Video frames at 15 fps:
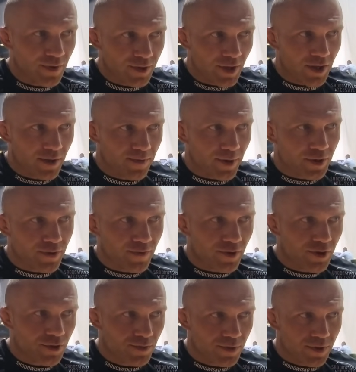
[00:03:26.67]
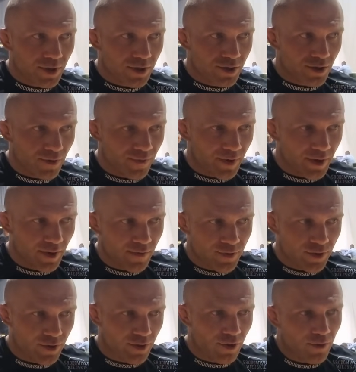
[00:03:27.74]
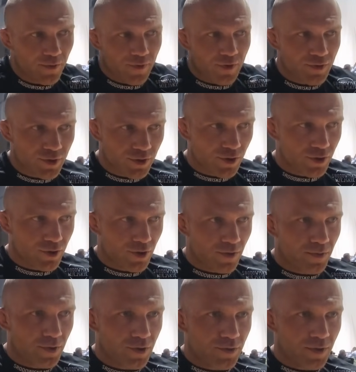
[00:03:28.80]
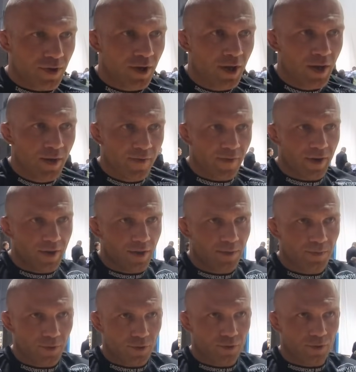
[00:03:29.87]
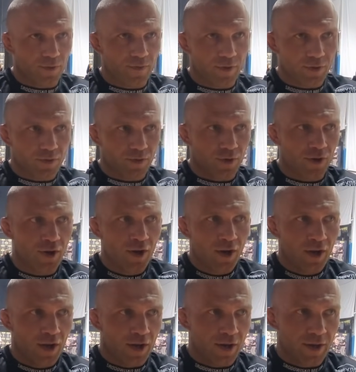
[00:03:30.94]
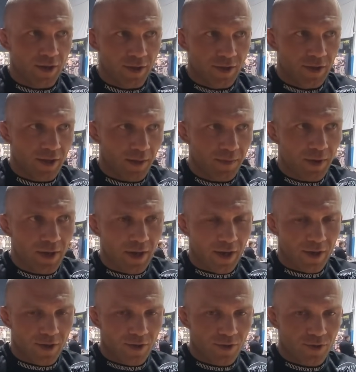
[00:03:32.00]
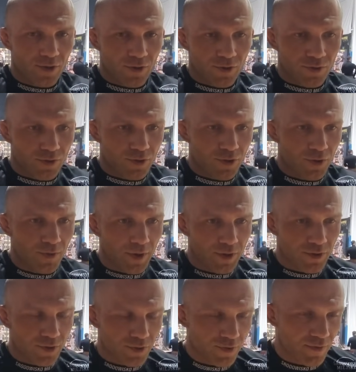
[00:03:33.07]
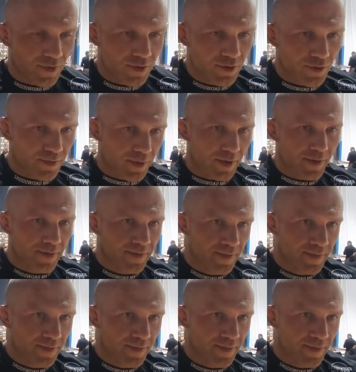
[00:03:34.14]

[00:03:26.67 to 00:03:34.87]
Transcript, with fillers: Więc nad tym pracowaliśmy zdecydowanie wszystko. No mówię, wszystko co robiliśmy fajnie poszło, weszło, e, dynamika ciosu, siła ciosu, więc super.